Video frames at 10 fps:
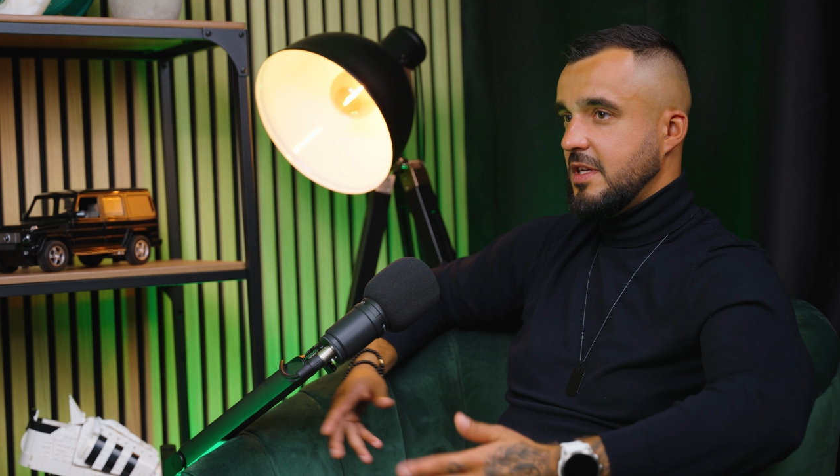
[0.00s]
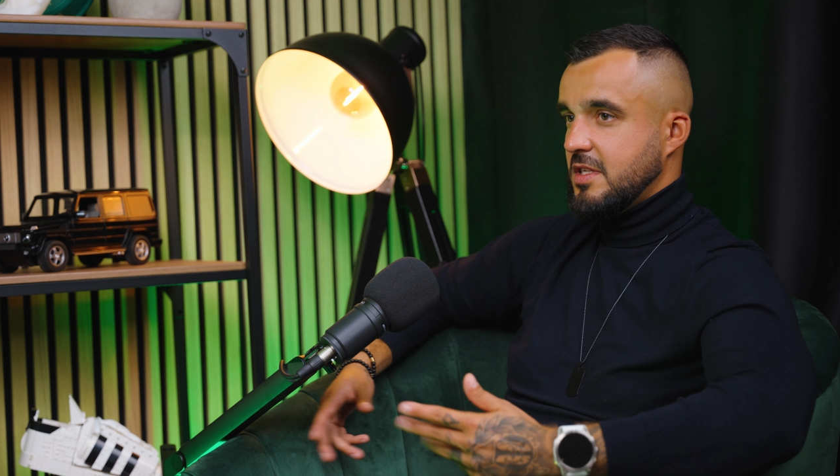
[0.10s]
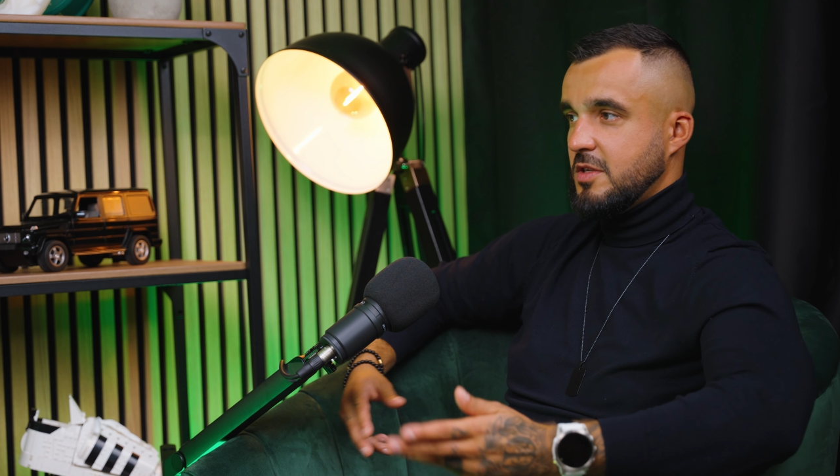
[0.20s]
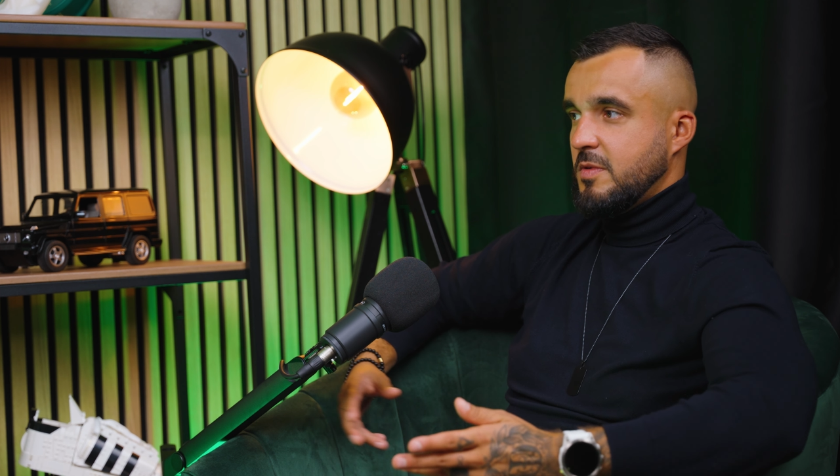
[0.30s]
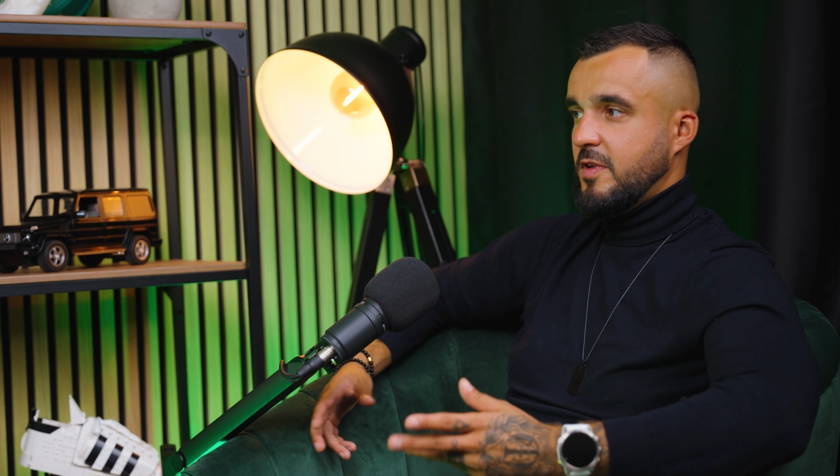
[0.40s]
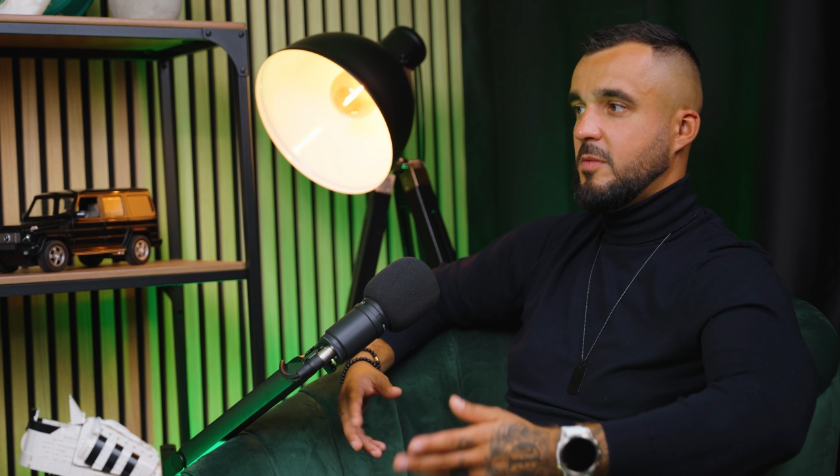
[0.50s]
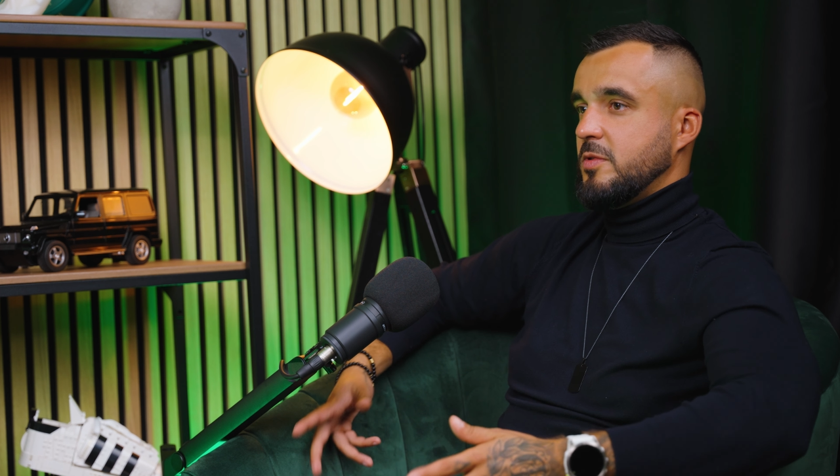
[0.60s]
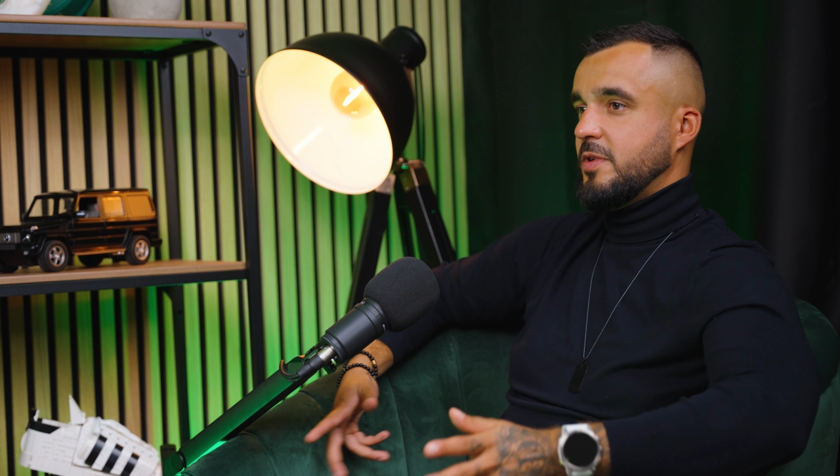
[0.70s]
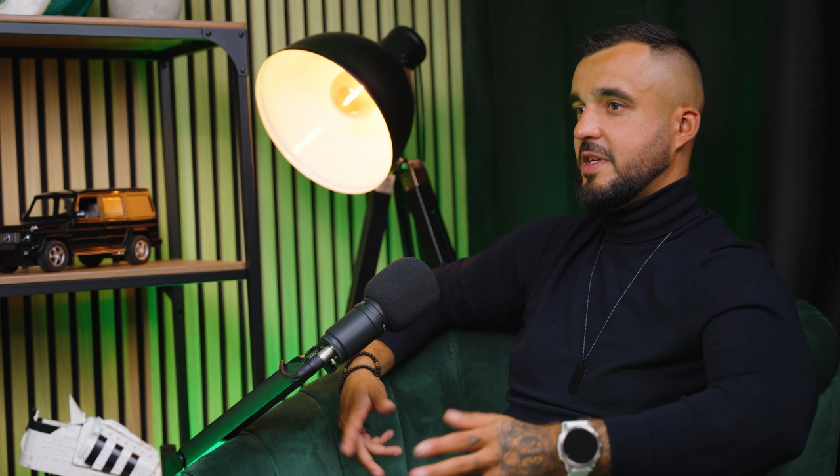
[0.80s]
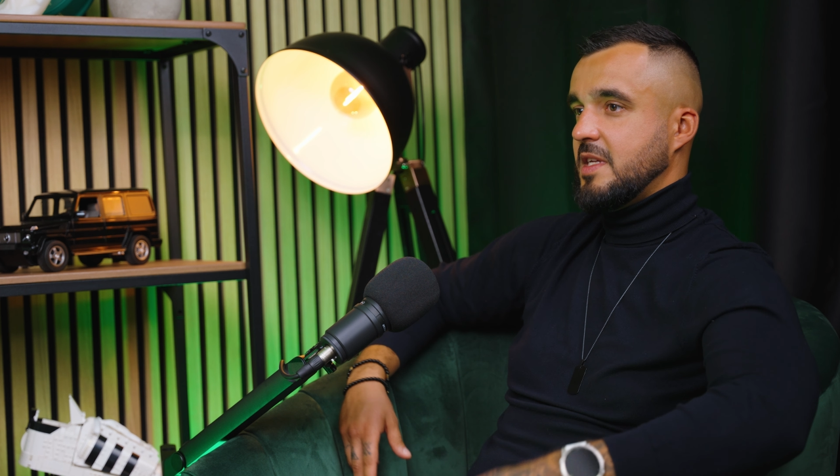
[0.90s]
Nie jesteśmy
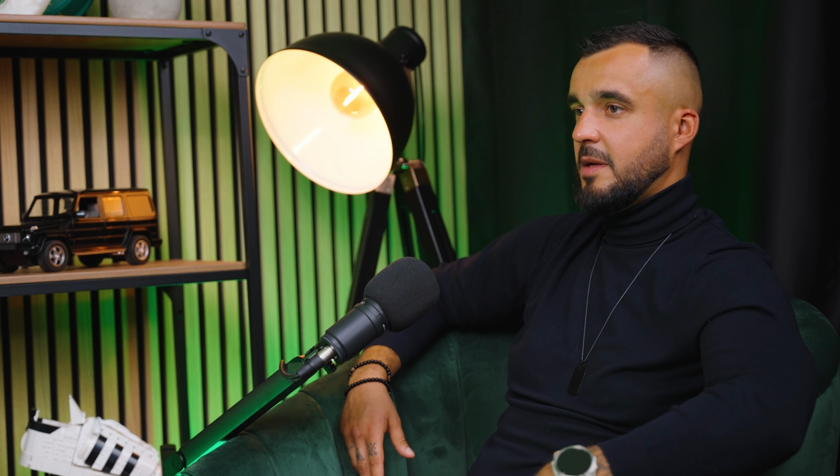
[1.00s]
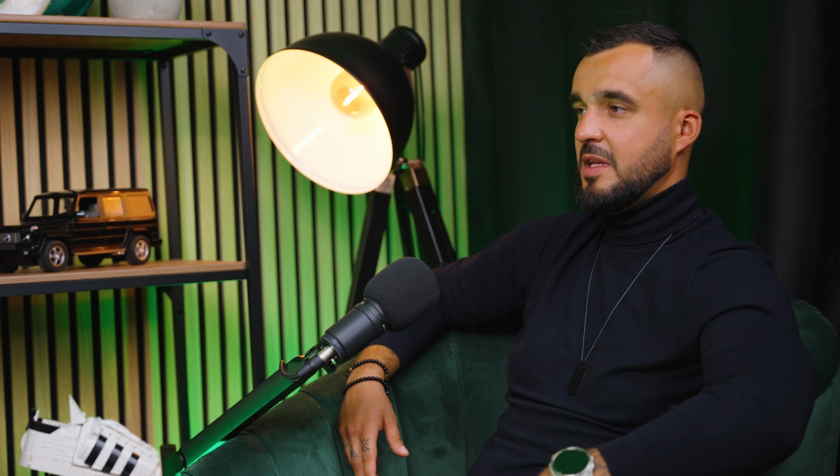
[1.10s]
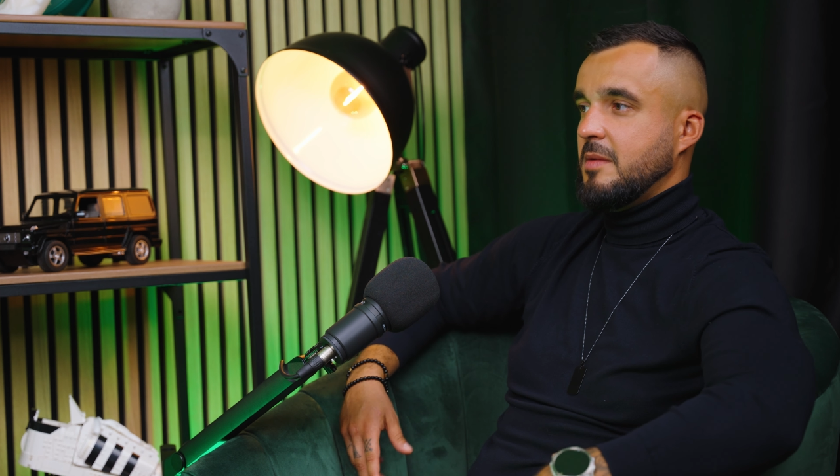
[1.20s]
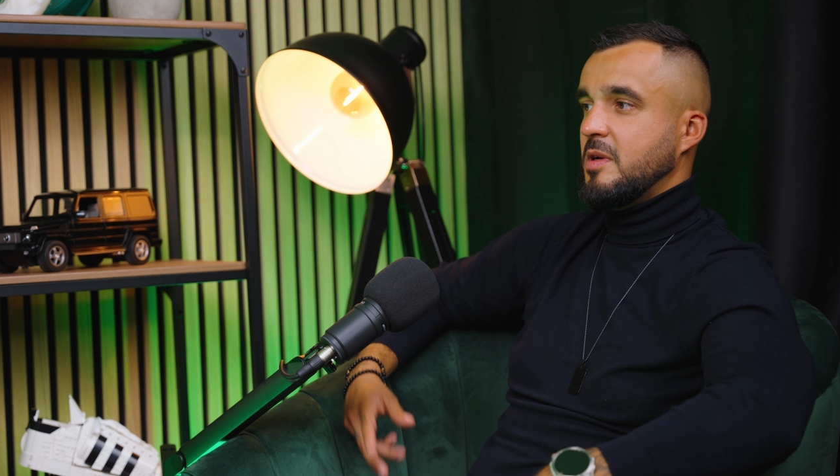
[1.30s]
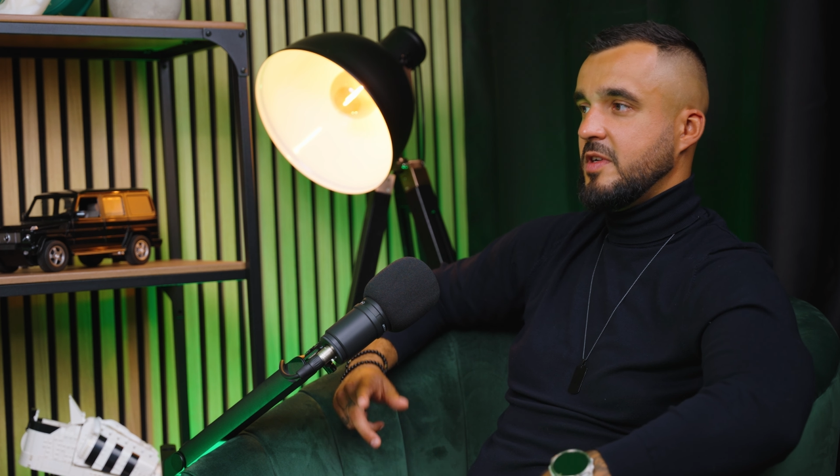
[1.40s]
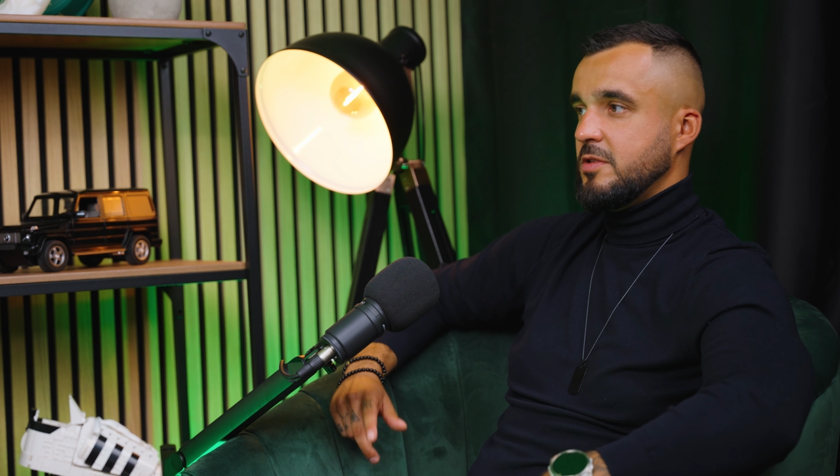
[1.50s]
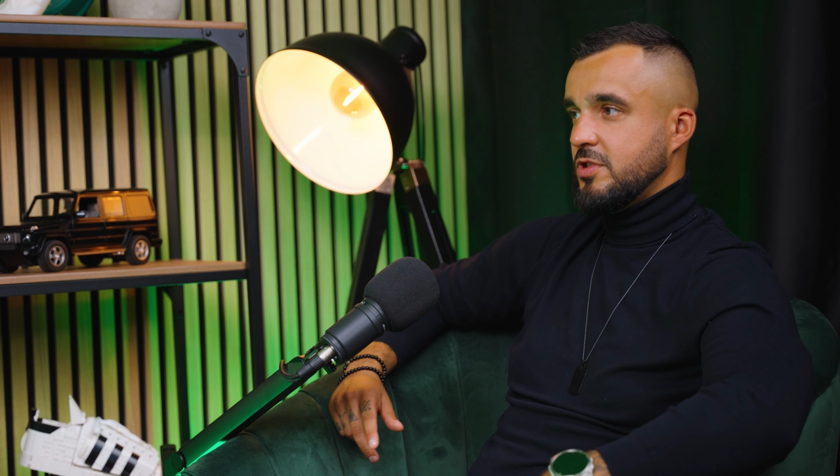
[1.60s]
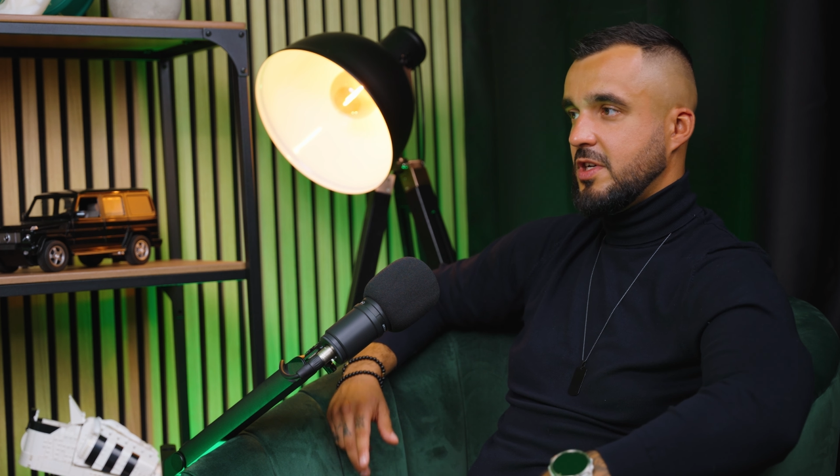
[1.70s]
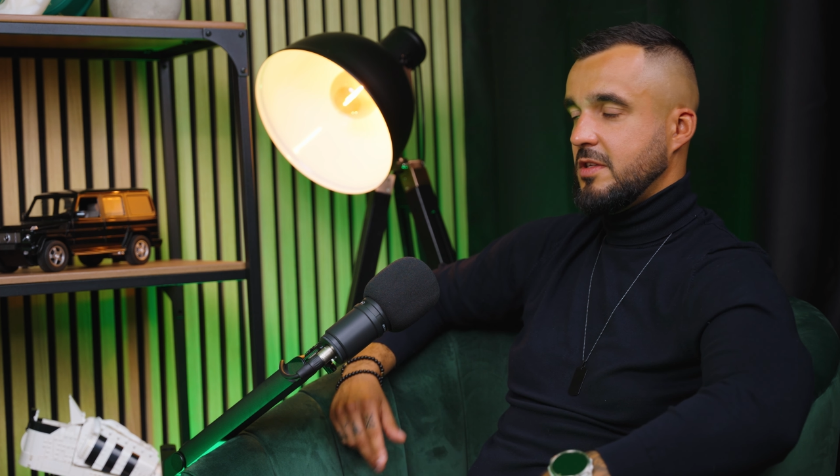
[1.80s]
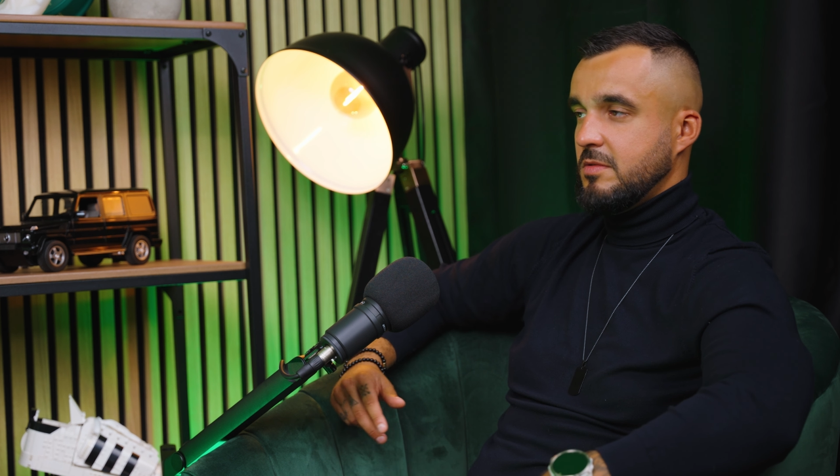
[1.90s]
firmą, która zarabia na
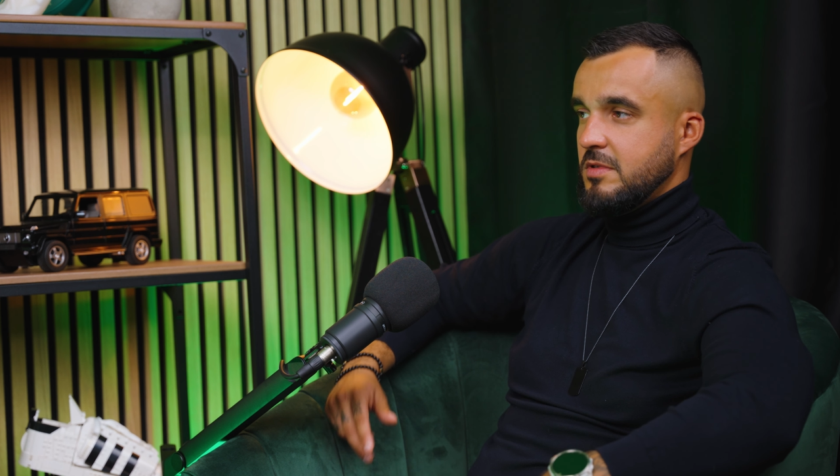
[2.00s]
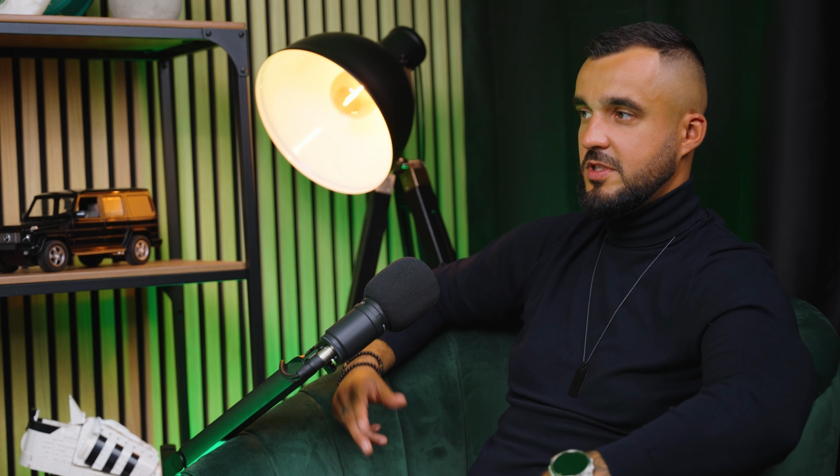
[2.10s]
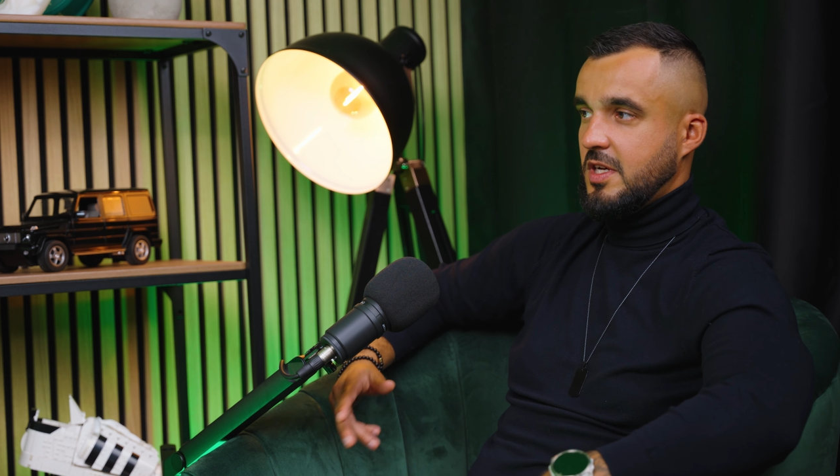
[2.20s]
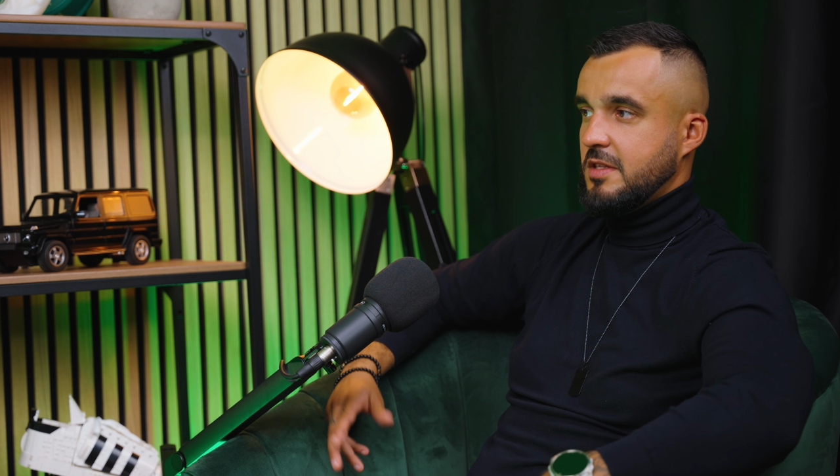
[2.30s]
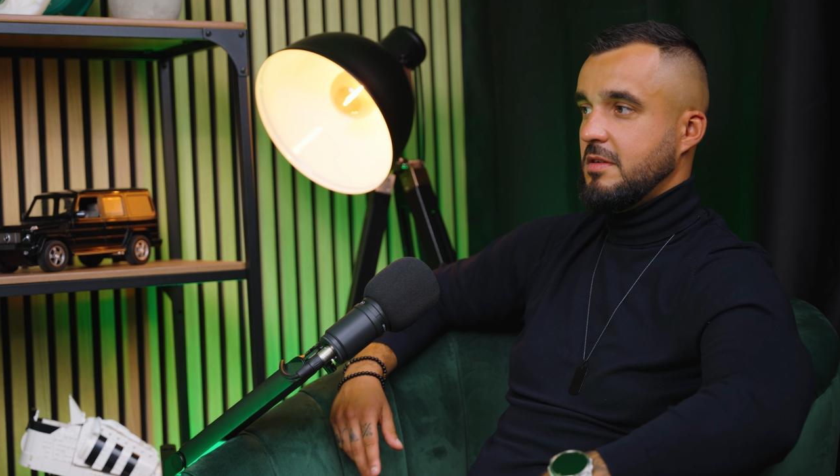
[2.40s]
malowaniu ścianu,